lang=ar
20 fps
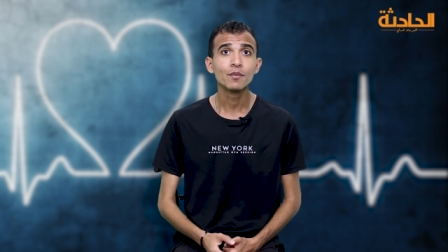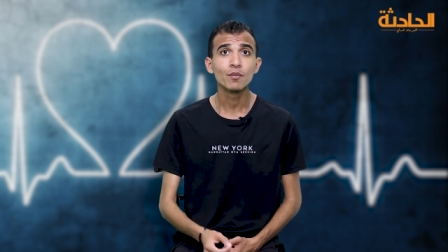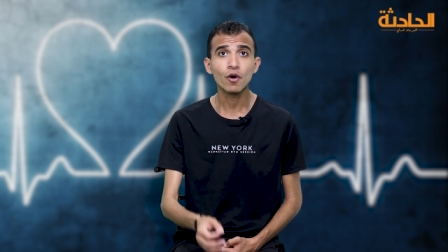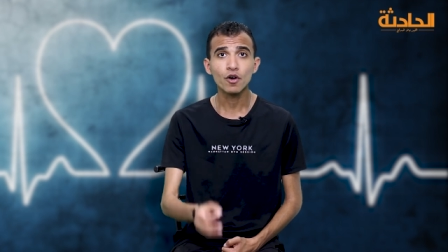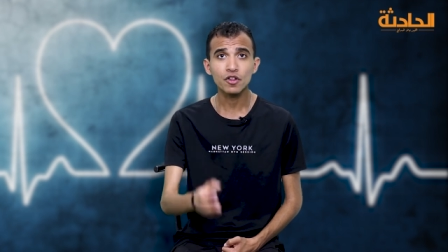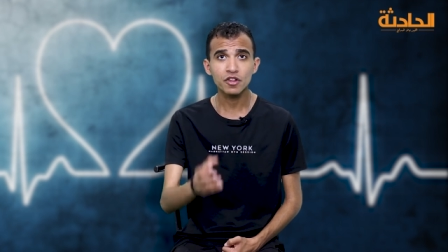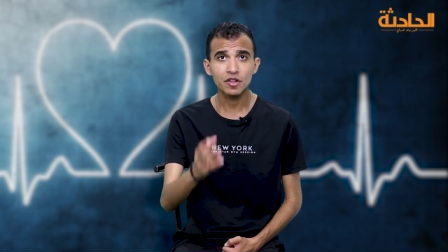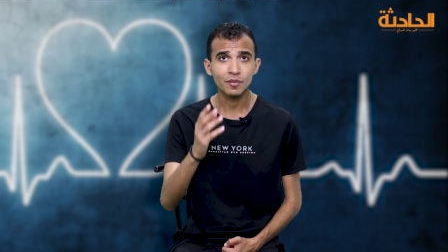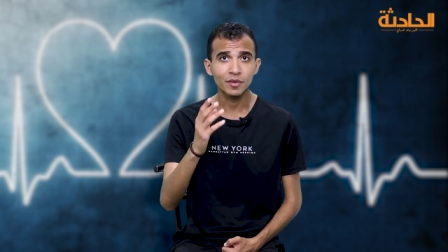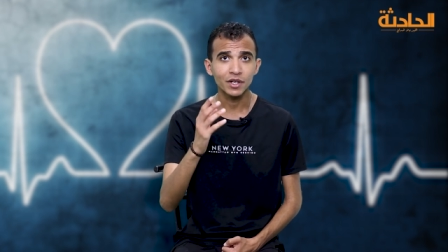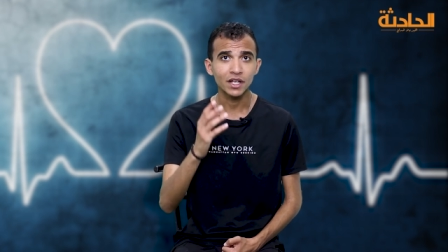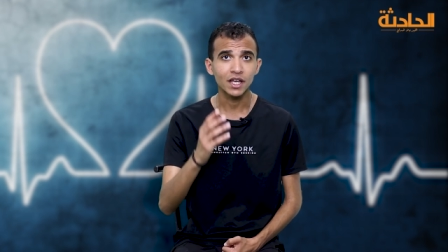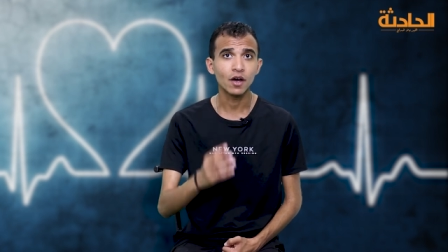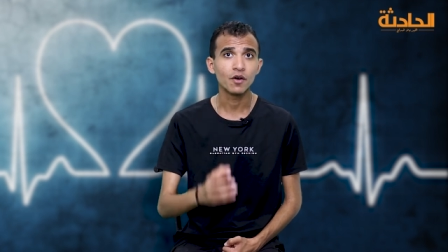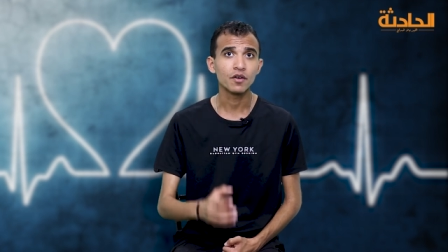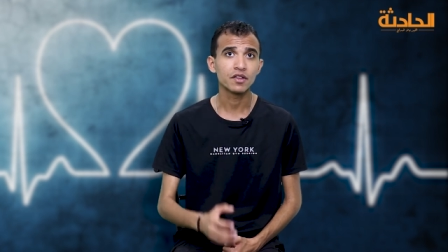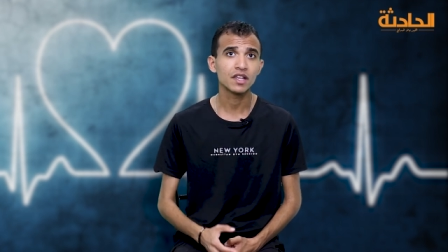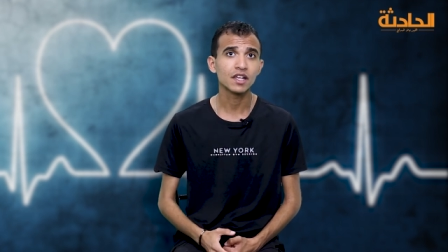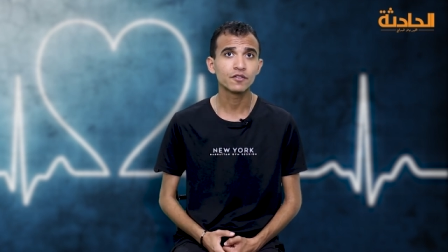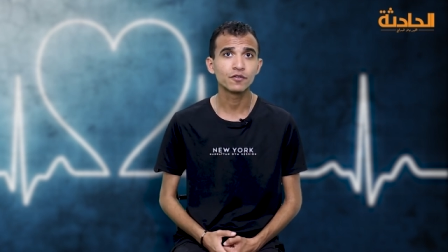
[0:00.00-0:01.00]
معظم
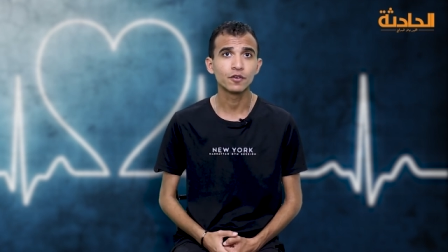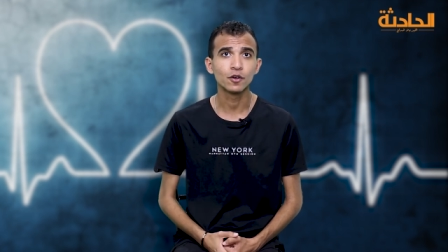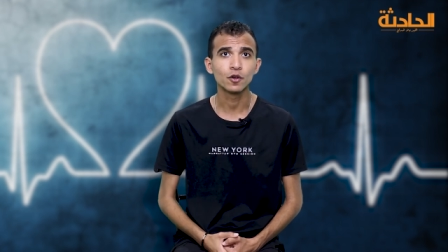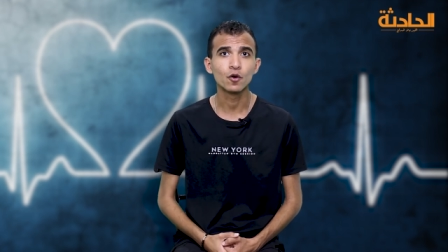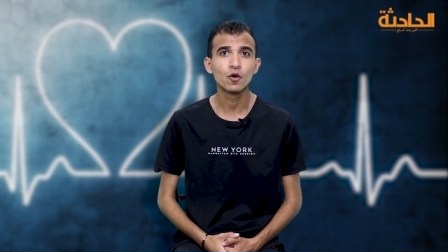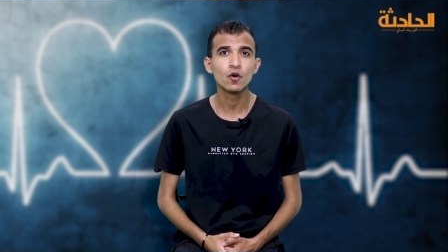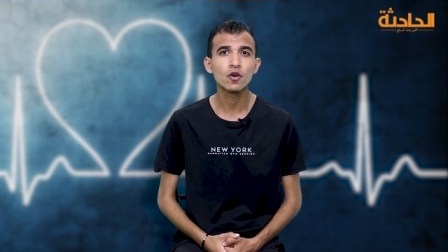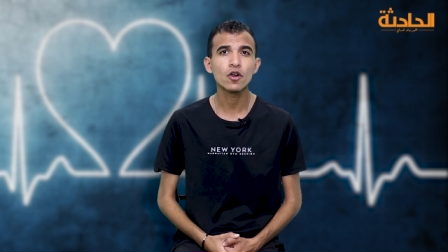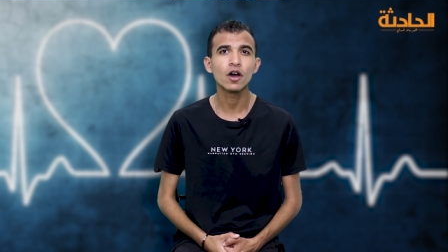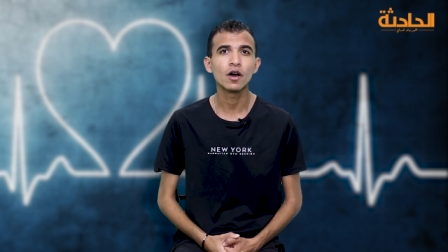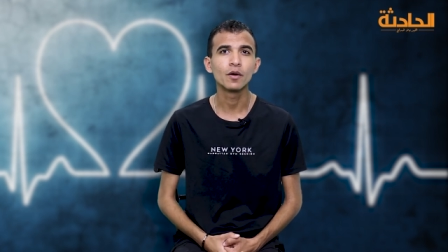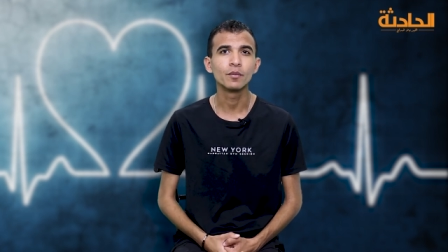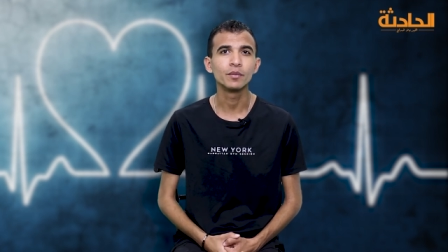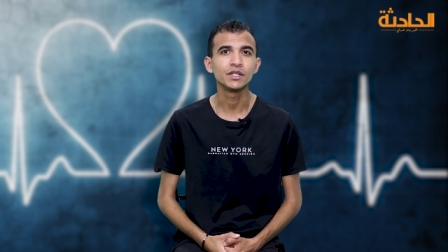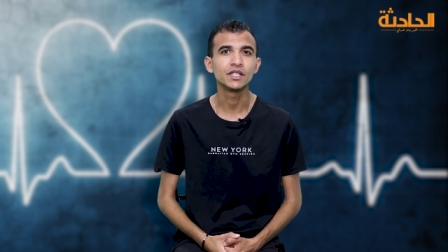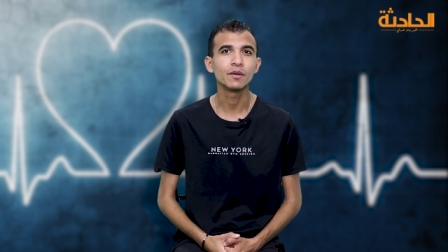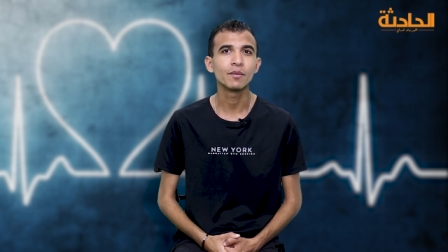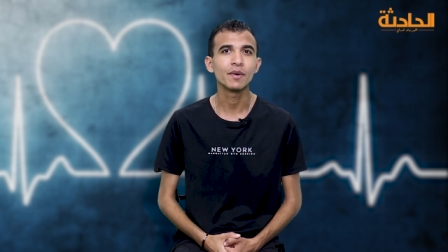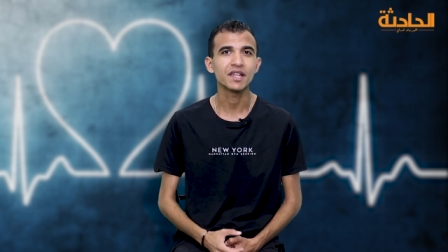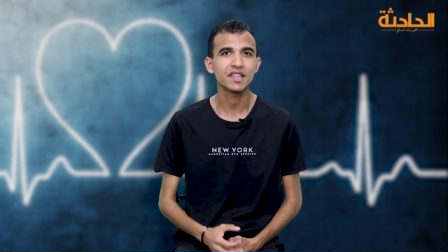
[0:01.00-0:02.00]
الجوازات في الكرة
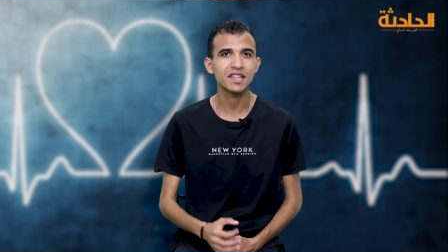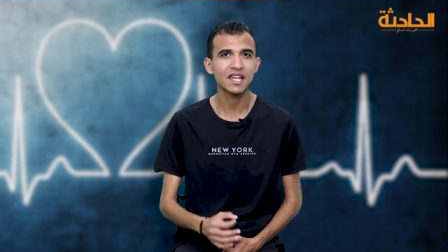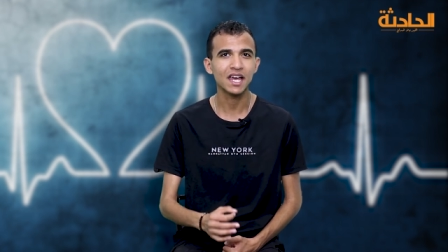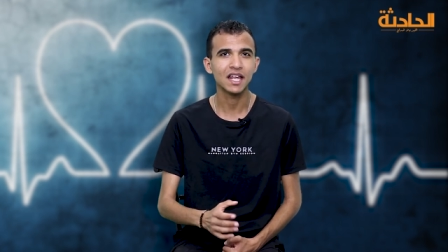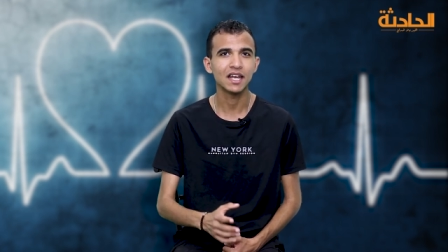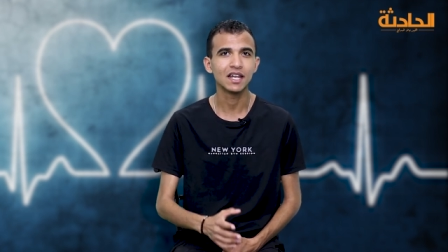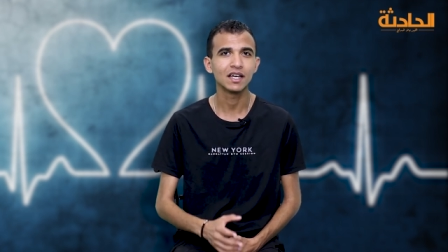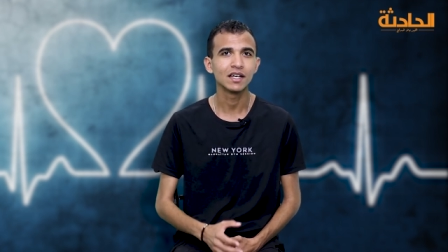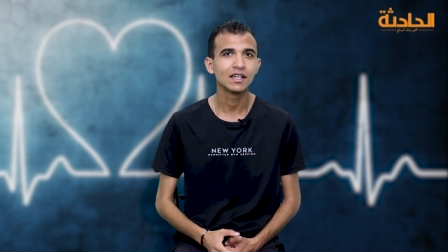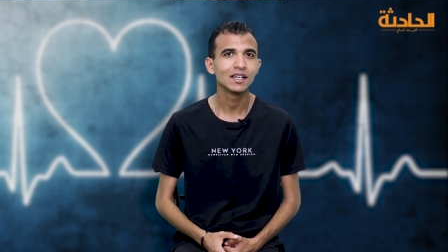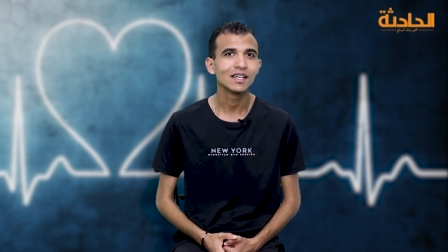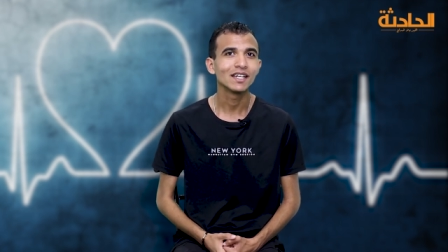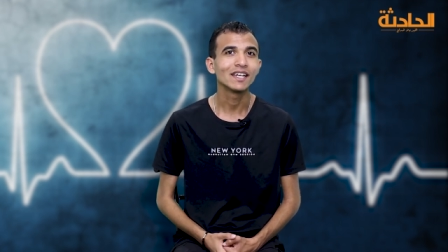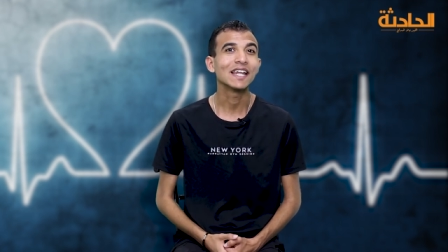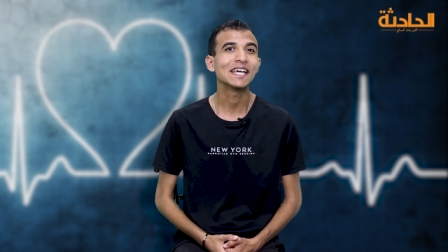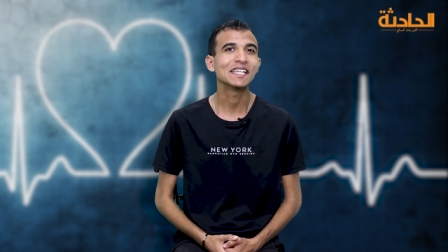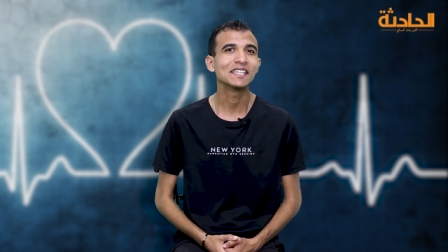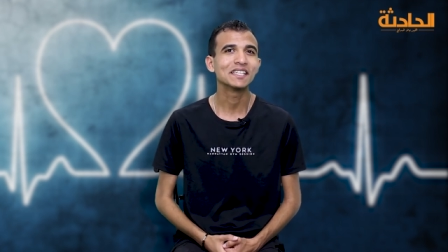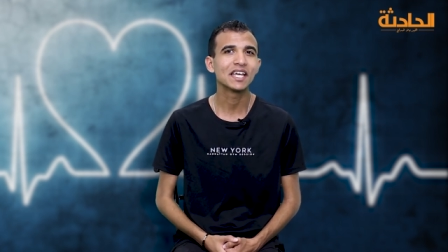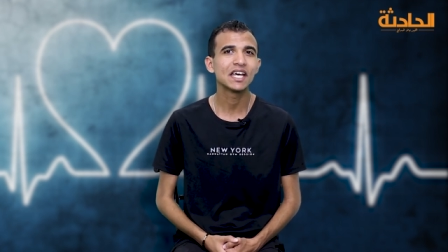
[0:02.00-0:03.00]
بتبقى سهلة
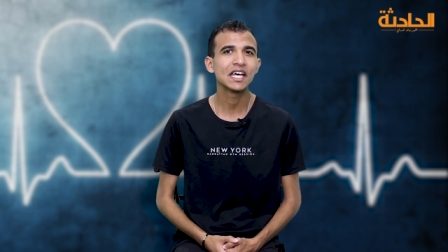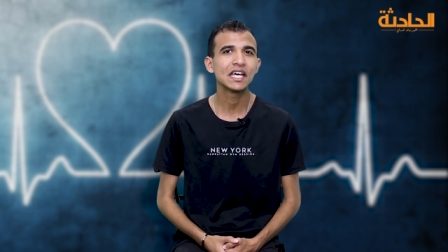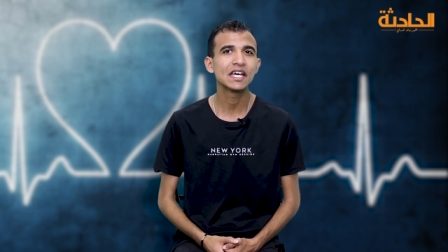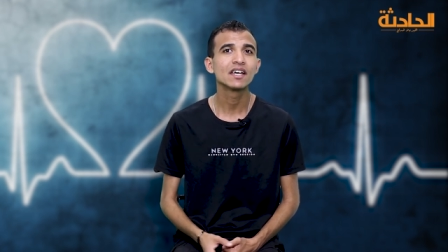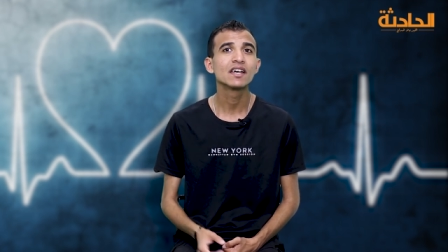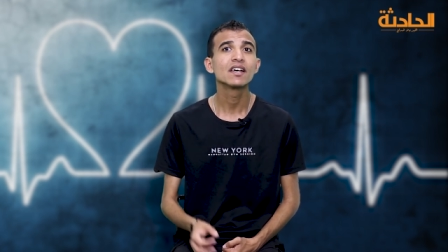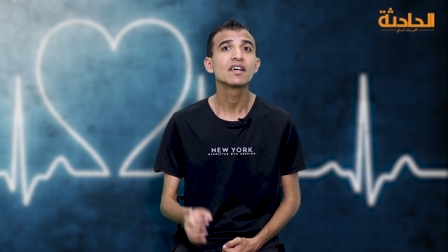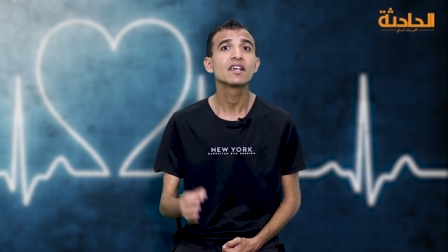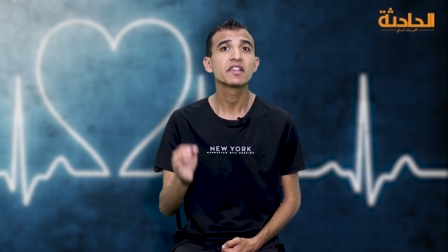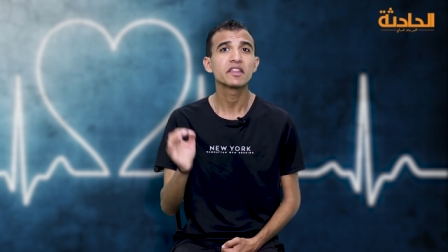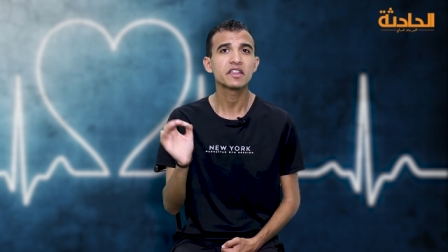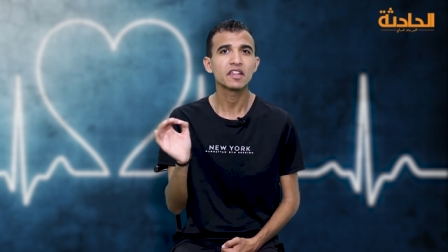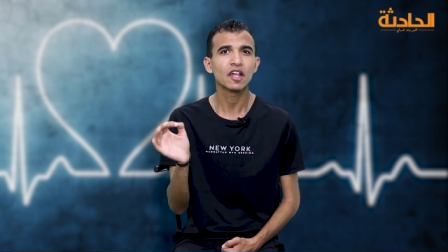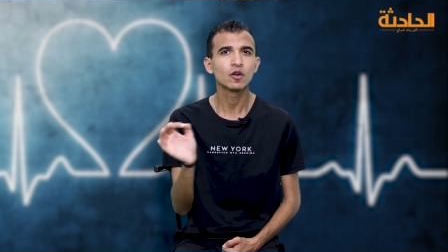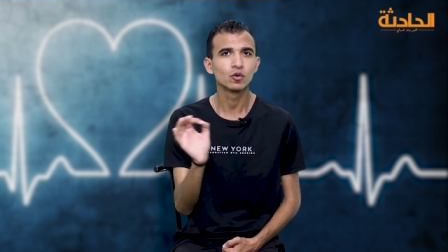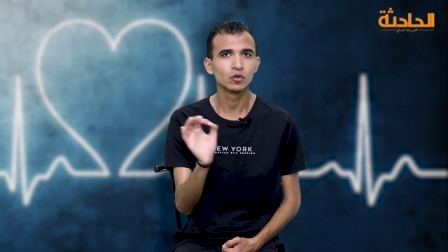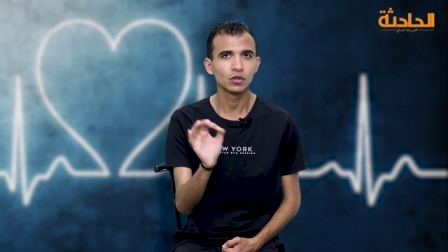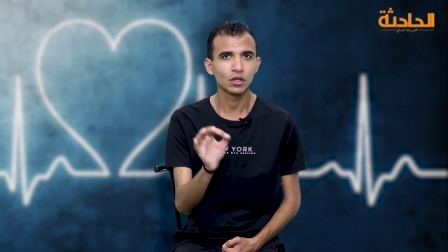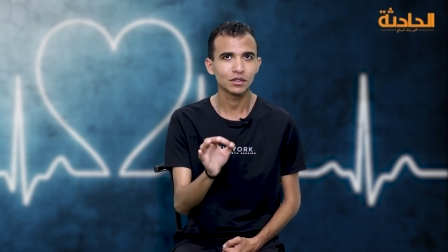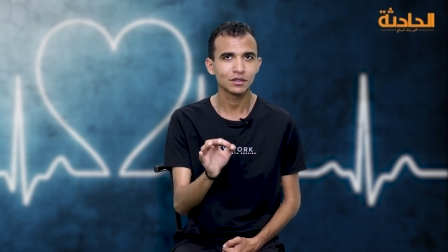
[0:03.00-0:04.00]
لانها
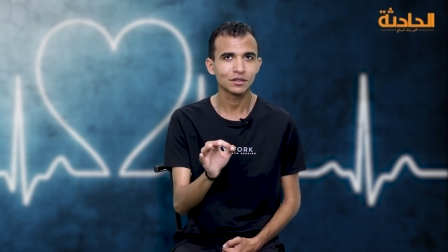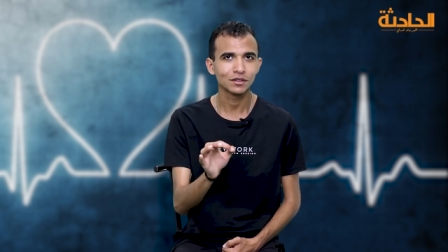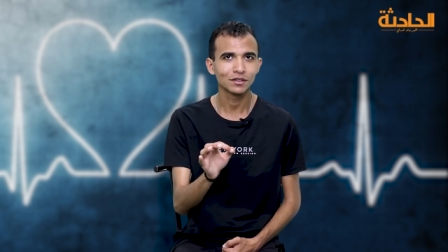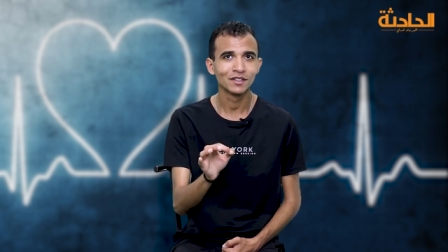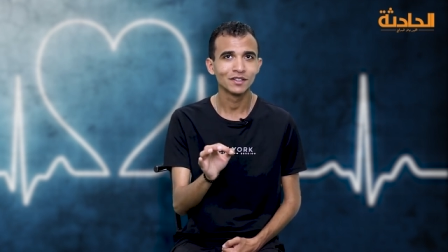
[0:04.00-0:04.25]
صالونات